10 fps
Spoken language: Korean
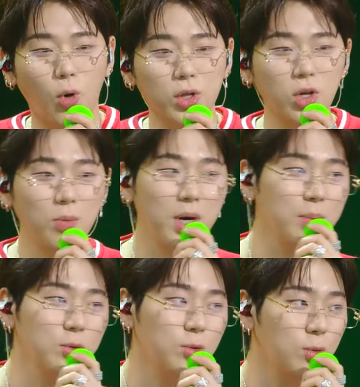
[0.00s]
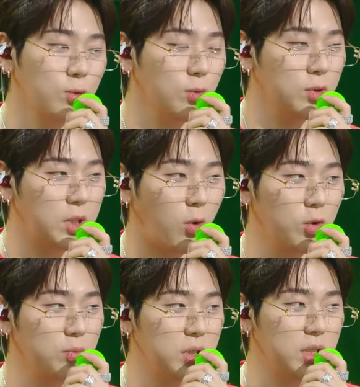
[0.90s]
워터밤으로 또 이제
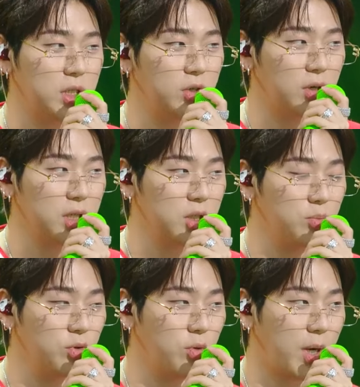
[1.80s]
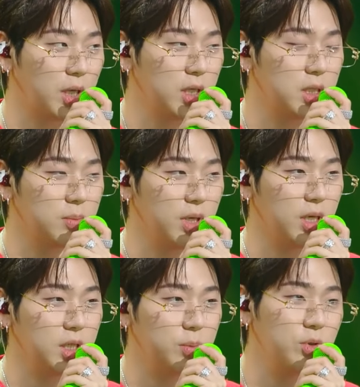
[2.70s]
권은비 씨를 기억하시는 분들도
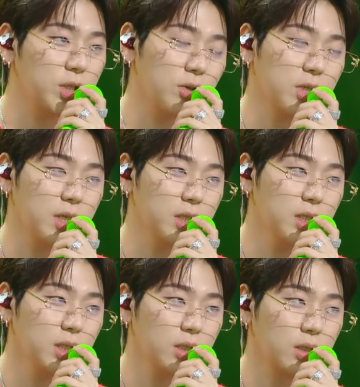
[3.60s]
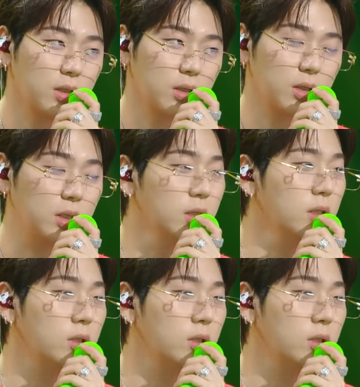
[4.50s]
많겠지만 이분의 서사는 그